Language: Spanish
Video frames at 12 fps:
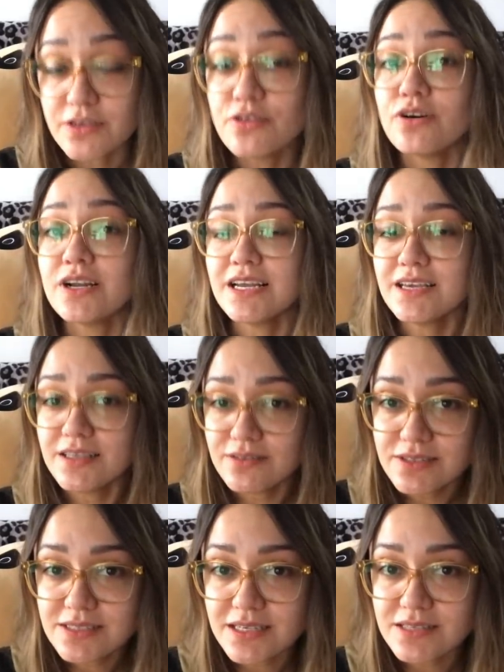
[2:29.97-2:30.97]
Yo he
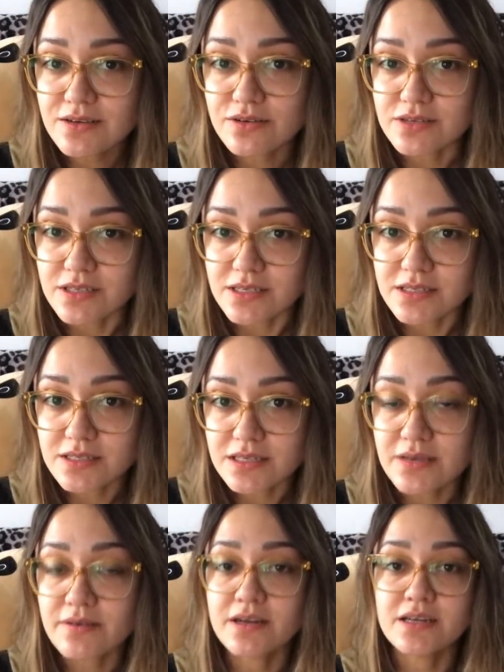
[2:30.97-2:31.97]
leído estas cosas
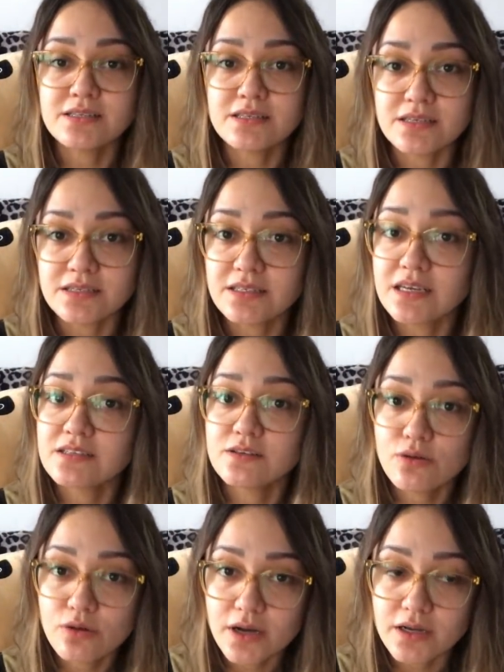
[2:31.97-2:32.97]
y van a decir, estás
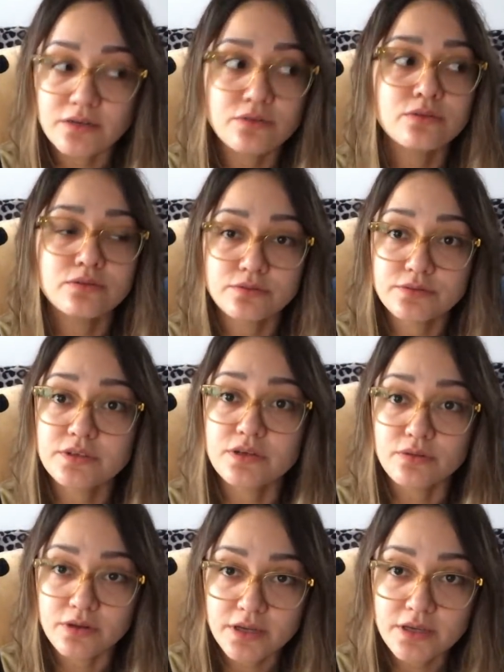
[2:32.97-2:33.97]
loca. No, si
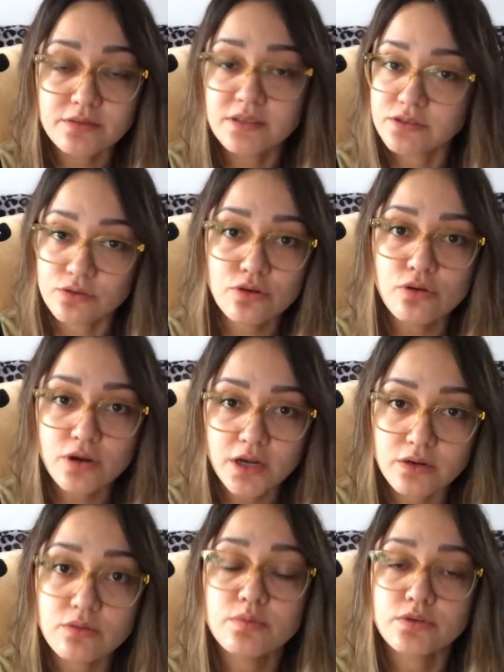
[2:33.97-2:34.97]
lo he leído, sí estoy
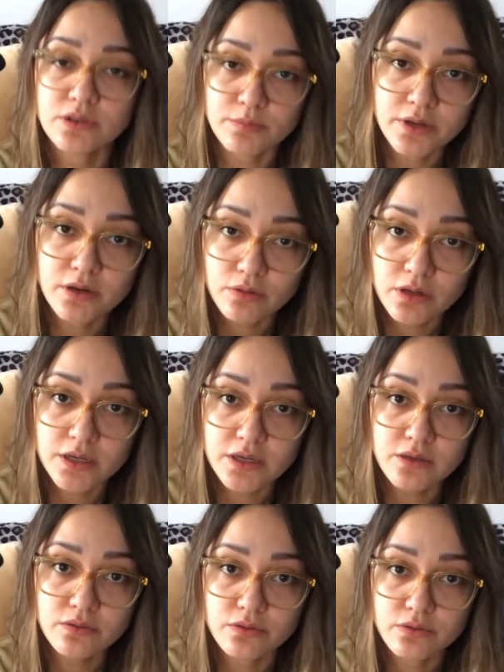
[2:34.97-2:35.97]
loca, ¿no? Pero también lo he
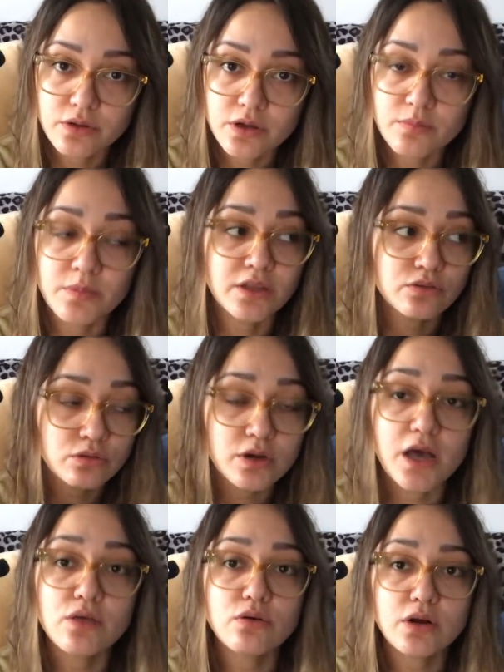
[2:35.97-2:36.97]
leído. Me han
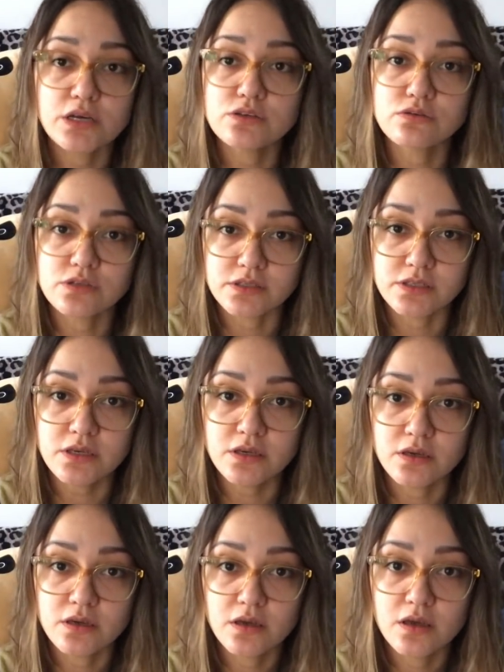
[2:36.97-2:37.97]
tocado casos
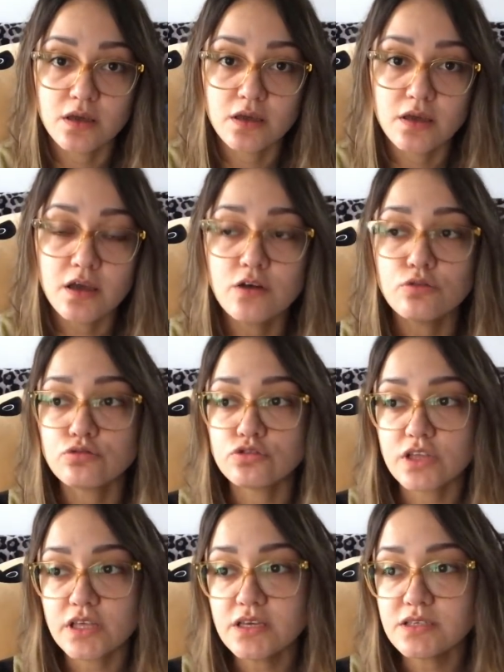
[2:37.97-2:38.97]
así.
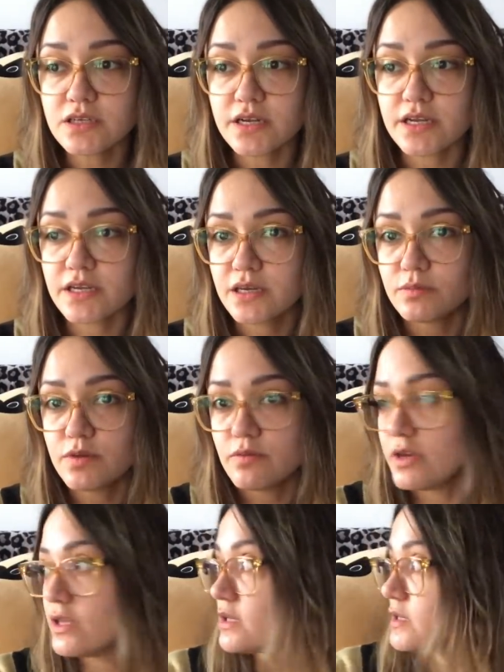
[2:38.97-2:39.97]
Ustedes creen que en mi
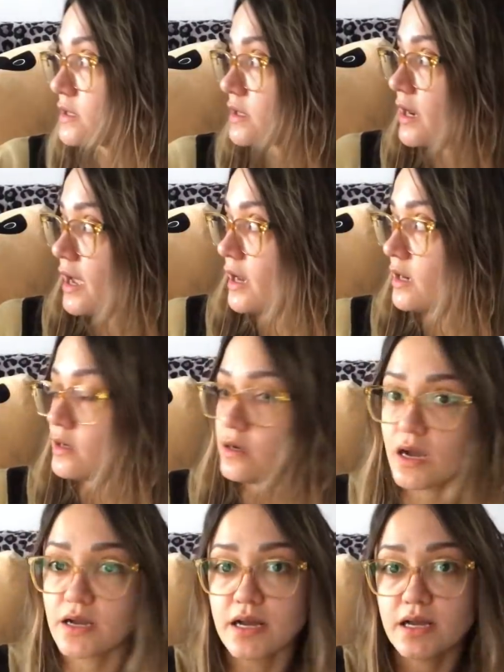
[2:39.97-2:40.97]
vida real,
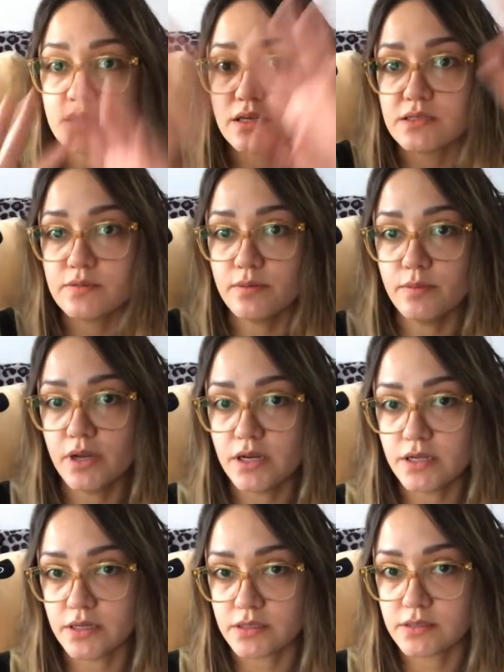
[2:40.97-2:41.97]
acá tras
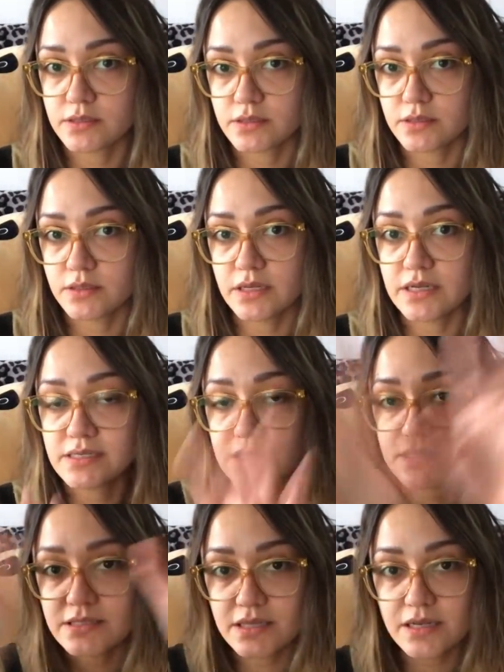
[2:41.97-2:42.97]
bambalinas, tras
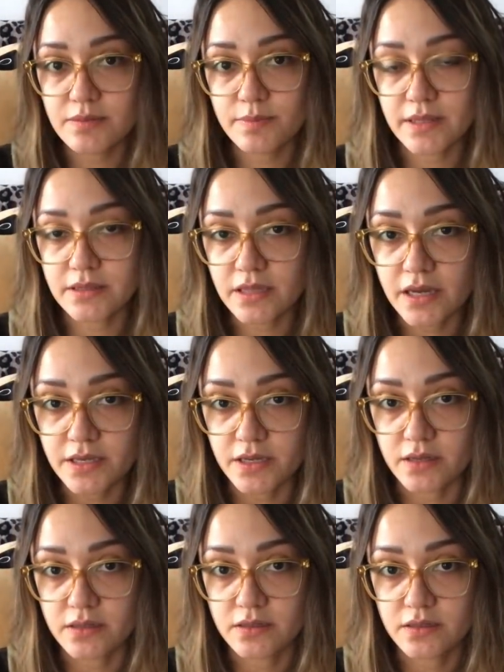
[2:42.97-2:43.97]
esta pantalla,